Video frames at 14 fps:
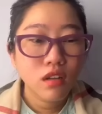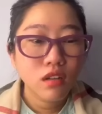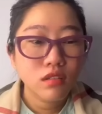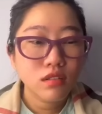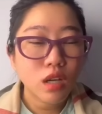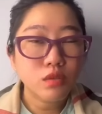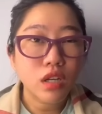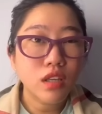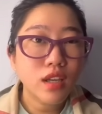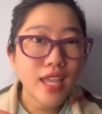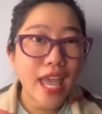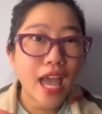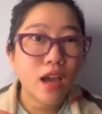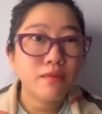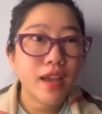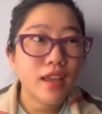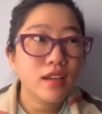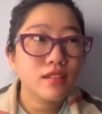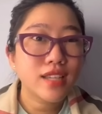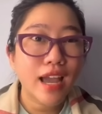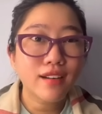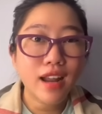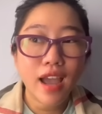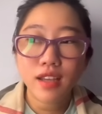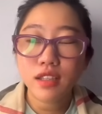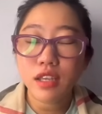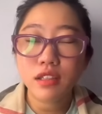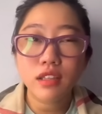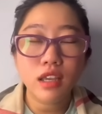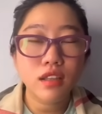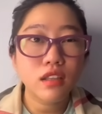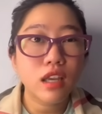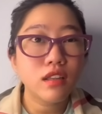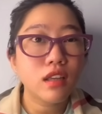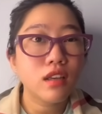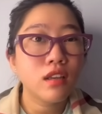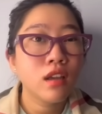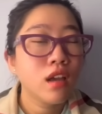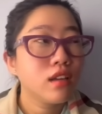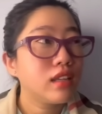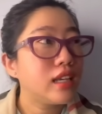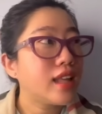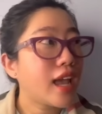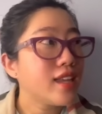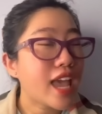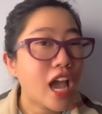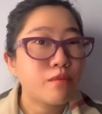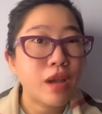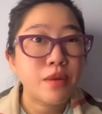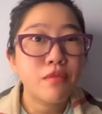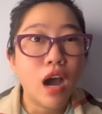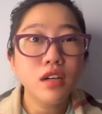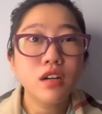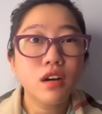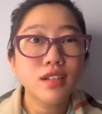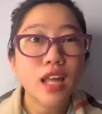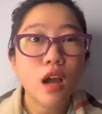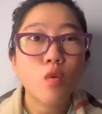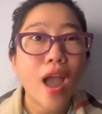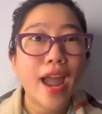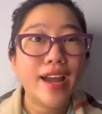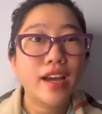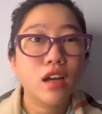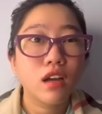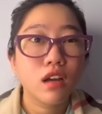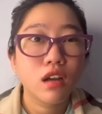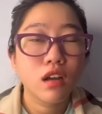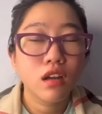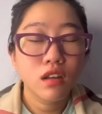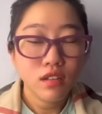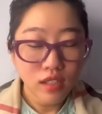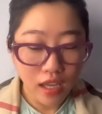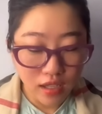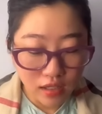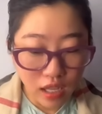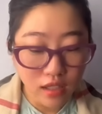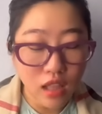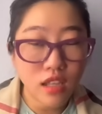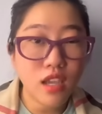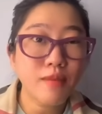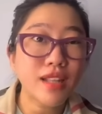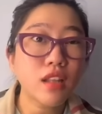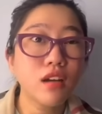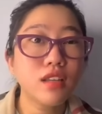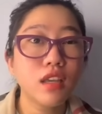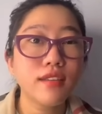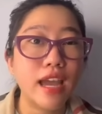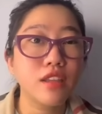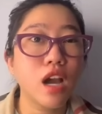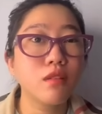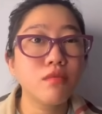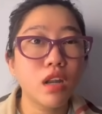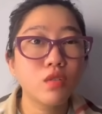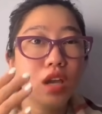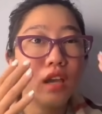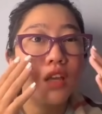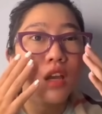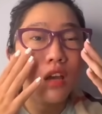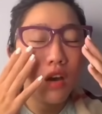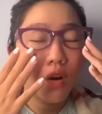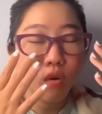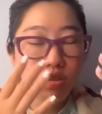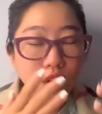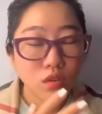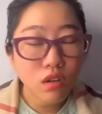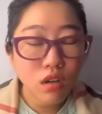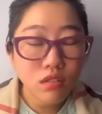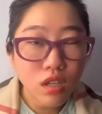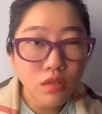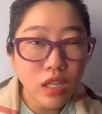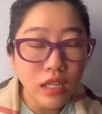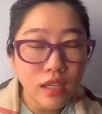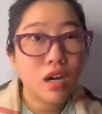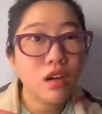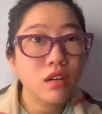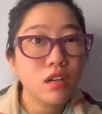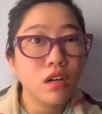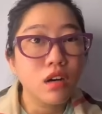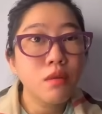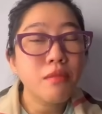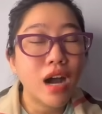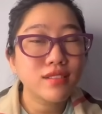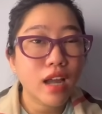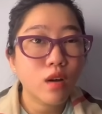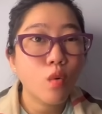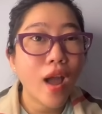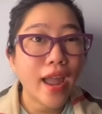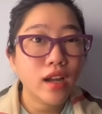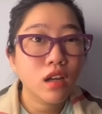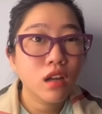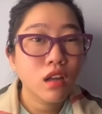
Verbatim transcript: sao tự nhiên nhà mày sáng nay chị chị chị chị, chị thấy nhà mày mở cửa tam quan à thì thì thì chị bé tôi chỉ về giật mình cái gì ủa sao cơ sao tự nhiên cửa mở tam quan